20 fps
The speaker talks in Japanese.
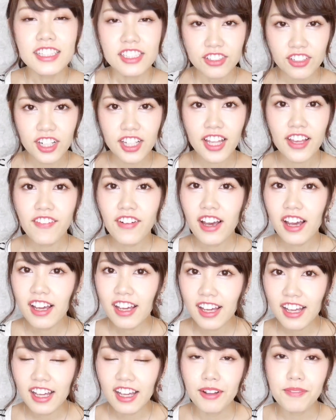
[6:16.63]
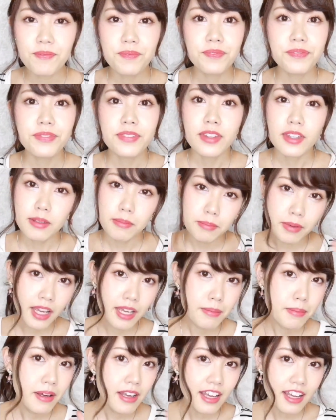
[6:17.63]
それでは、
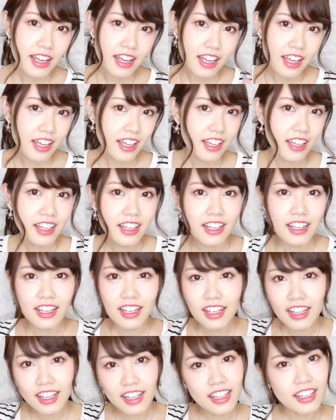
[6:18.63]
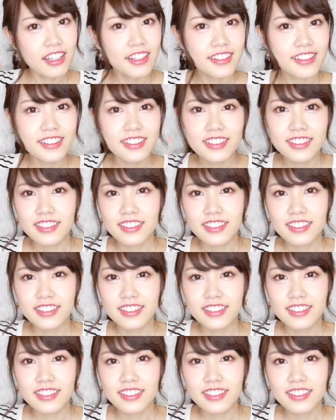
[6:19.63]
バイバーイ